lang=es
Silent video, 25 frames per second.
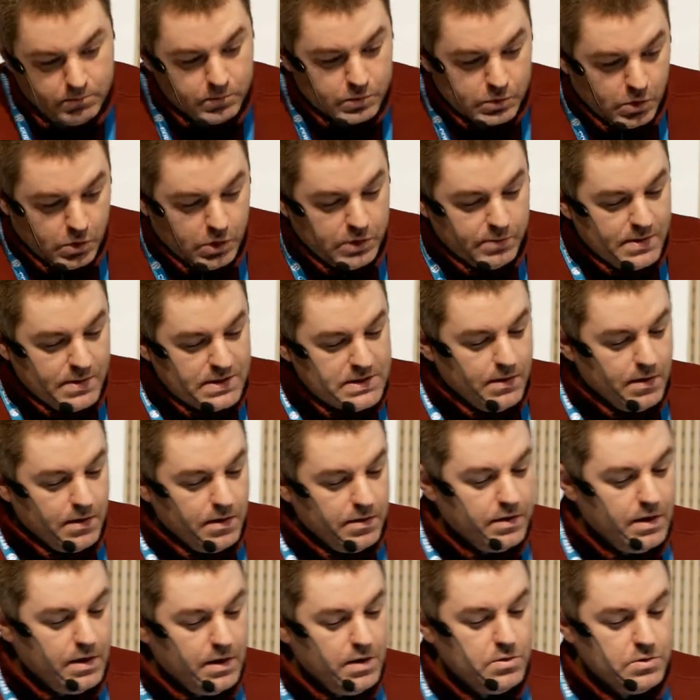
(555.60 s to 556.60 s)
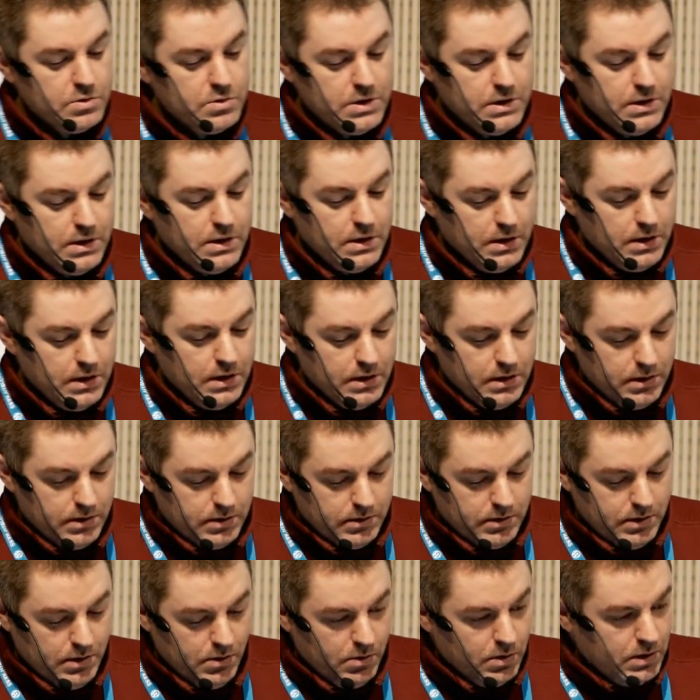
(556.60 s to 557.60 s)
sois más avanzados de,
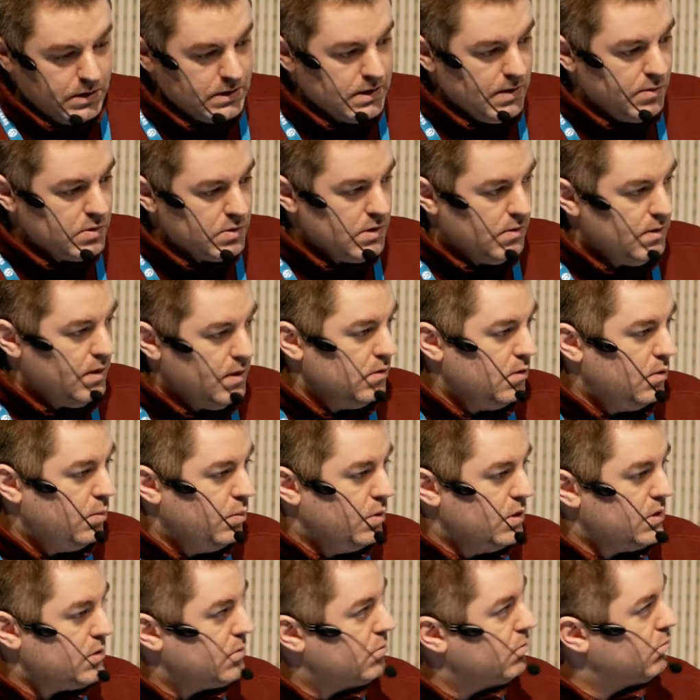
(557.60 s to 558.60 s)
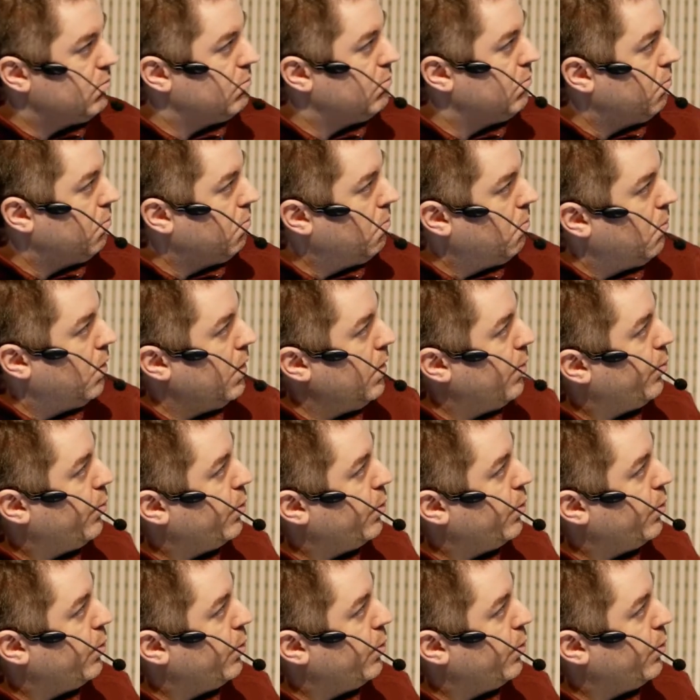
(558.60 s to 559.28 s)
lo que estamos hablando, pues bueno,